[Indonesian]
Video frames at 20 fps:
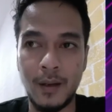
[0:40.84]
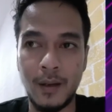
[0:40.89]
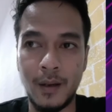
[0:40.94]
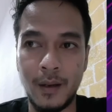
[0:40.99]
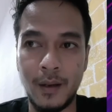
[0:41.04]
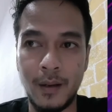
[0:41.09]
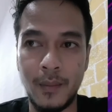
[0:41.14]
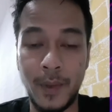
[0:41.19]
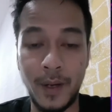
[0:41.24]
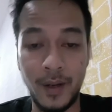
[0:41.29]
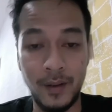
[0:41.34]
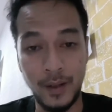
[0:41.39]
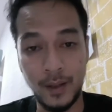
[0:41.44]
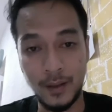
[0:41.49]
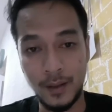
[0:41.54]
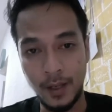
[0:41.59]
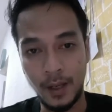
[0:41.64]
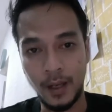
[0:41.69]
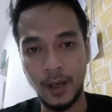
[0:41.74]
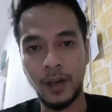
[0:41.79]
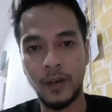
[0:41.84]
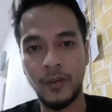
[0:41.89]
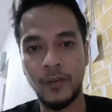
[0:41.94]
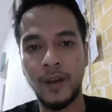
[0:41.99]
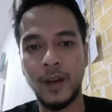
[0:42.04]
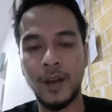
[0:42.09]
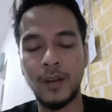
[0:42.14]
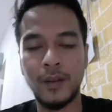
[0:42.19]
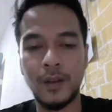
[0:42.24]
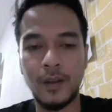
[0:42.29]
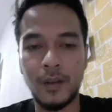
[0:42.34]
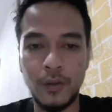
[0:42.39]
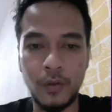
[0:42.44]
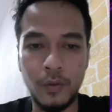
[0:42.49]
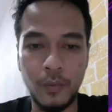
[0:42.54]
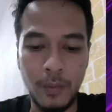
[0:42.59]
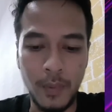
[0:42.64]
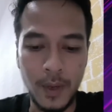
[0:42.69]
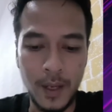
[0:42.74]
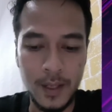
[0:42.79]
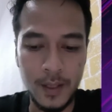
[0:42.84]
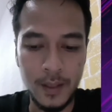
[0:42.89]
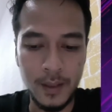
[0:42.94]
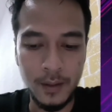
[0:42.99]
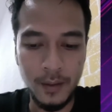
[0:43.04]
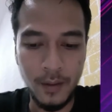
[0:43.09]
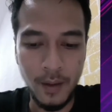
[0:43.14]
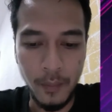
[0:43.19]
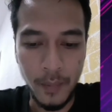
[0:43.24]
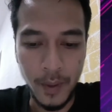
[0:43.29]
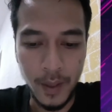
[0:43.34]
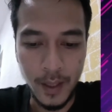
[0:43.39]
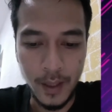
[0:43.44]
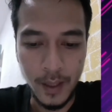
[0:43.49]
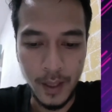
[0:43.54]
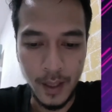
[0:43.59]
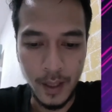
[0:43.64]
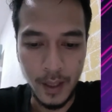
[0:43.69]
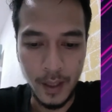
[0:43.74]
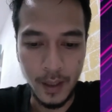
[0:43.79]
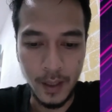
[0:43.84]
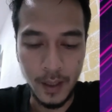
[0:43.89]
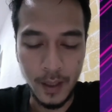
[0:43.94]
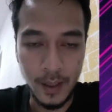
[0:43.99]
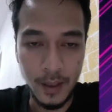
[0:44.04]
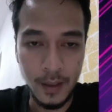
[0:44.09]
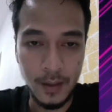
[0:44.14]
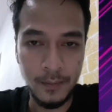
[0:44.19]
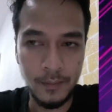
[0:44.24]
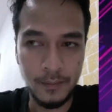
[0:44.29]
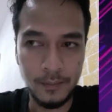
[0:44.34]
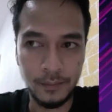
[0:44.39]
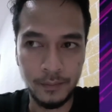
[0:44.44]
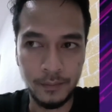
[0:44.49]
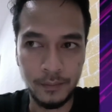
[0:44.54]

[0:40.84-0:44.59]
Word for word: uh, pada saat deklarifikasi cuman sampai detik ini